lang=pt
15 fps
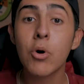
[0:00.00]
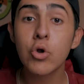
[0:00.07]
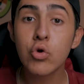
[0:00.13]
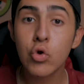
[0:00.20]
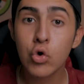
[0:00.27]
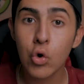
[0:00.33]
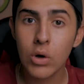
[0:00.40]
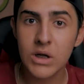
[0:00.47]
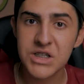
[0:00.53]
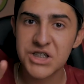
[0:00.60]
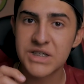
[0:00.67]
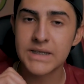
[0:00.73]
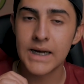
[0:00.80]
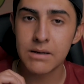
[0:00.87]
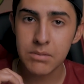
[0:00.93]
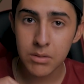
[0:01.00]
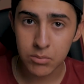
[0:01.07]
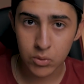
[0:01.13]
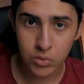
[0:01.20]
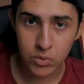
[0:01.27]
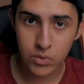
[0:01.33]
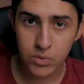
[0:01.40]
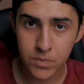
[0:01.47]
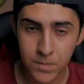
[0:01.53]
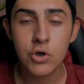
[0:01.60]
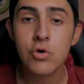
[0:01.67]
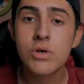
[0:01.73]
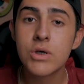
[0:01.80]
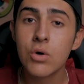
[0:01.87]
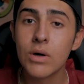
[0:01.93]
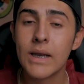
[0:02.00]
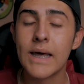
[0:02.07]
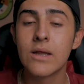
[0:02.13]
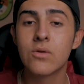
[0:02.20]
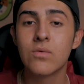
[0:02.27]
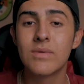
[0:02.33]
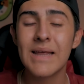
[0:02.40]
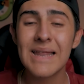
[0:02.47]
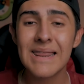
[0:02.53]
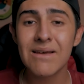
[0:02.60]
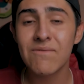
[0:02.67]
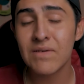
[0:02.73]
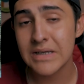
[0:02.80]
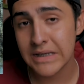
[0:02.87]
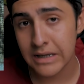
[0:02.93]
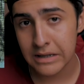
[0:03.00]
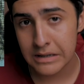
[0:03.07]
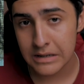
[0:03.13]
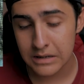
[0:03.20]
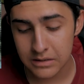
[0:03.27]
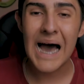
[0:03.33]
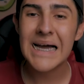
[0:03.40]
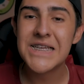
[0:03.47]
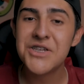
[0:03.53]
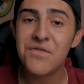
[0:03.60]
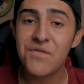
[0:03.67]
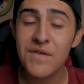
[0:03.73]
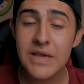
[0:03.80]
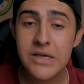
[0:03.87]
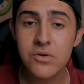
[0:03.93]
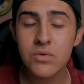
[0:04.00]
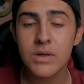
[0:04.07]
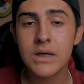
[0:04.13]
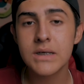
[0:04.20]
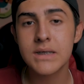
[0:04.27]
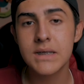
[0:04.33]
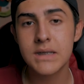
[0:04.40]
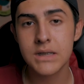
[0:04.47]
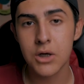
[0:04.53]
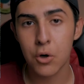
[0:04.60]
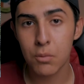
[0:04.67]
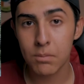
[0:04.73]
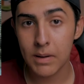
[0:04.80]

produtora de cinema mudo e o seu elenco tenta fazer a difícil transição